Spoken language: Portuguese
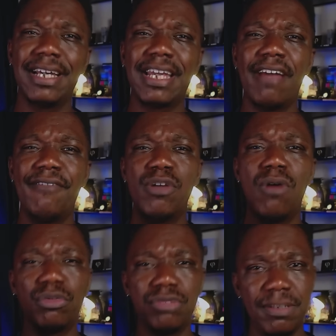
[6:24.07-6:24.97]
que haviam
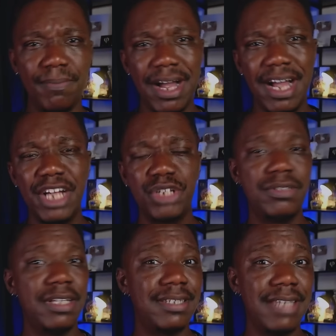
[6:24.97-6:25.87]
altos e baixos,
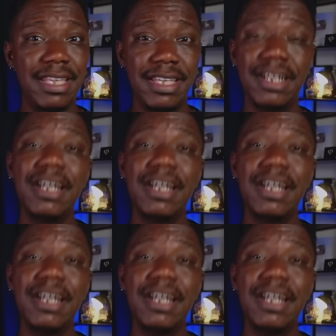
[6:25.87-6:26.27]
etc.,